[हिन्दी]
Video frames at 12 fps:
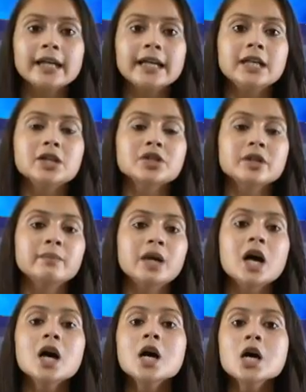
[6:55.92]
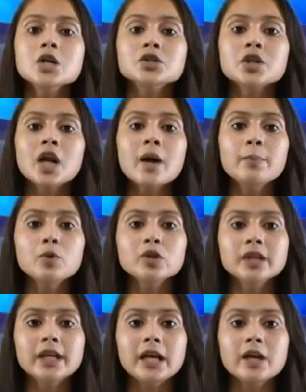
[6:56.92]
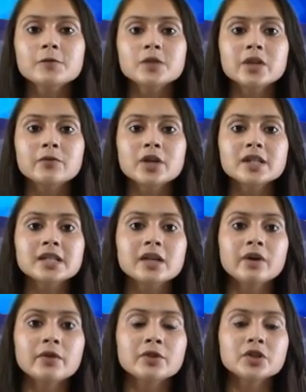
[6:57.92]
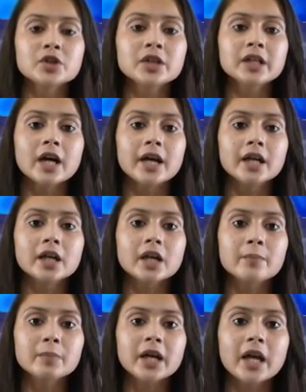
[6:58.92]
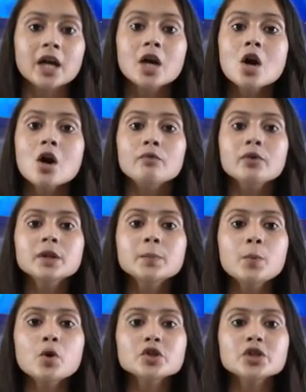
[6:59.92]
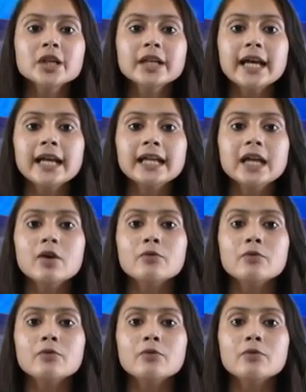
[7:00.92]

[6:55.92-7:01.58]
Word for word: के लिए शिमला जलापूर्ति आपूर्ति एवं सीवरेज सेवा वितरण कार्यक्रम के वित्त पोषण के लिए